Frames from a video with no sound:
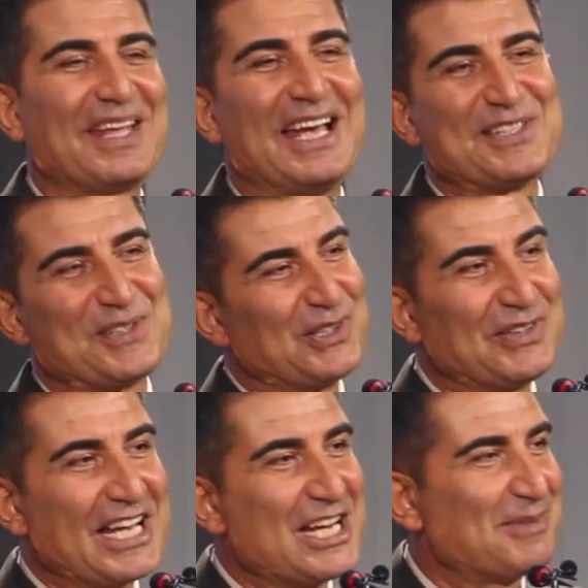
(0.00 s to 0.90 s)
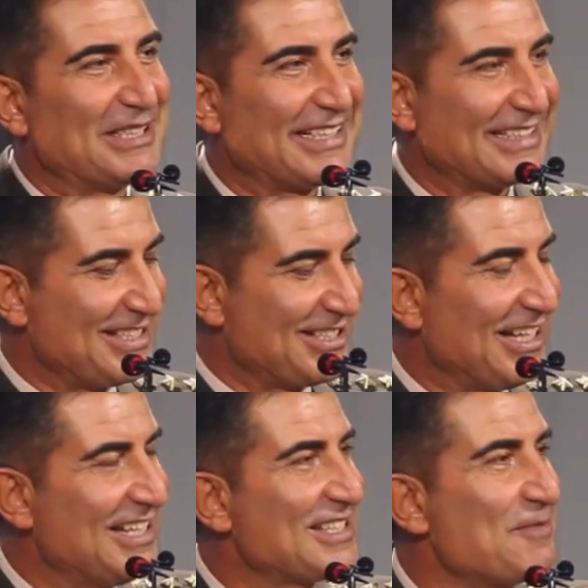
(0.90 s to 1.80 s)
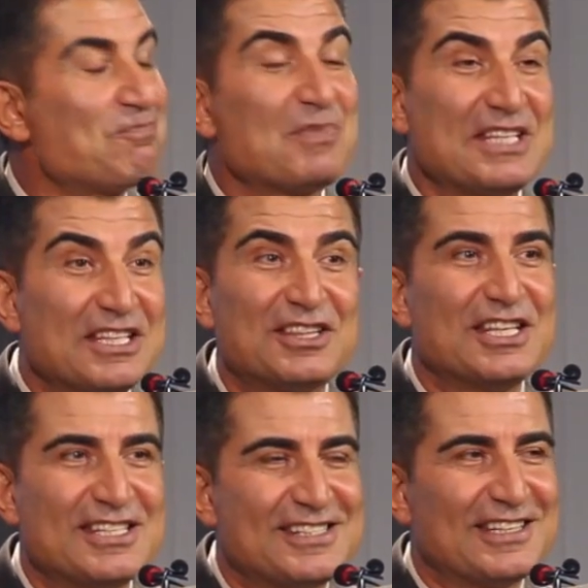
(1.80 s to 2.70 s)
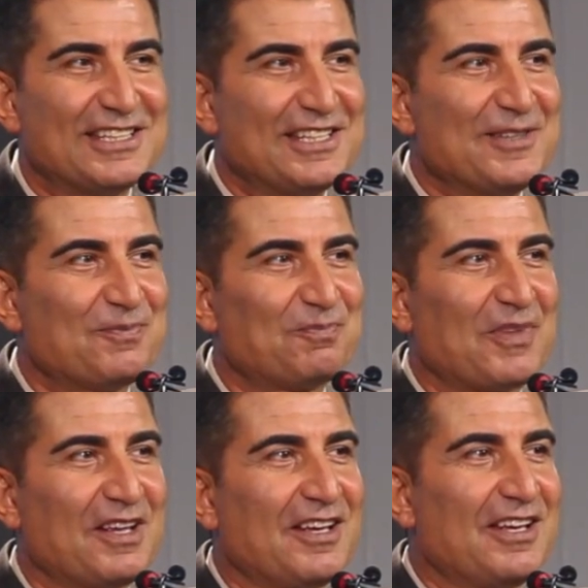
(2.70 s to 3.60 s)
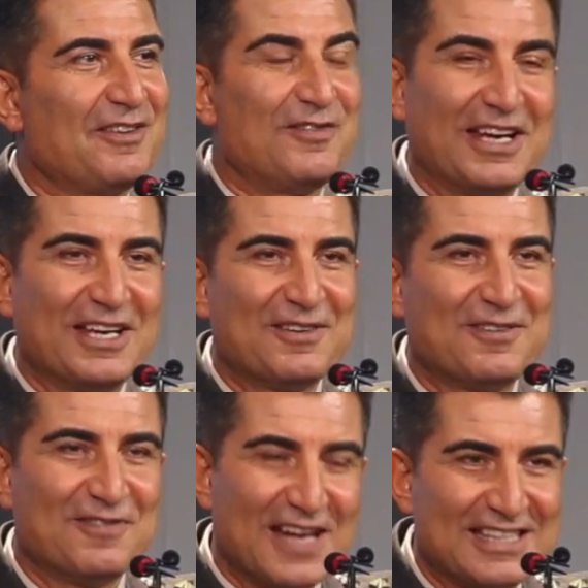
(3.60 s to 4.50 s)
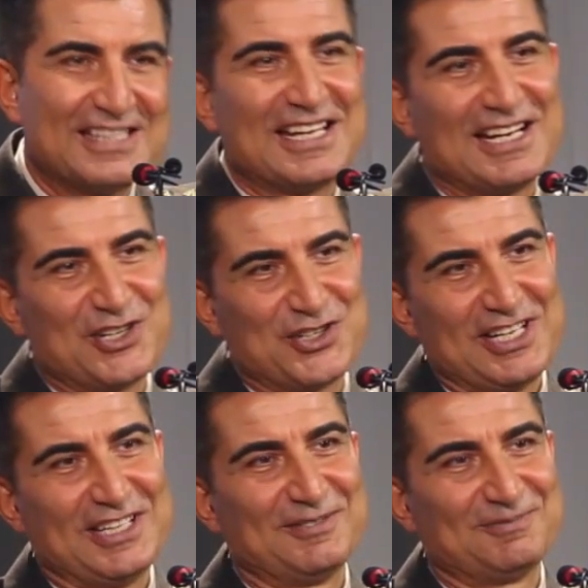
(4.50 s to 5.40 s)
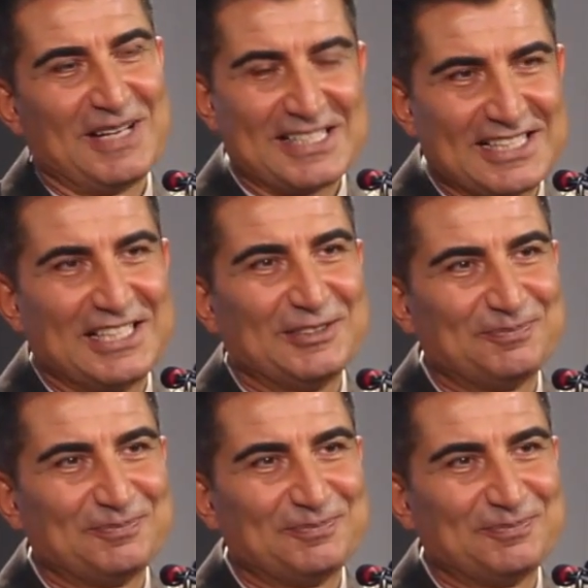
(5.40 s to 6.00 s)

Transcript: En sonunda dayanamadı kadıncağız. Gitti istedi ve verdiler Ayşe'yi Hasan'a.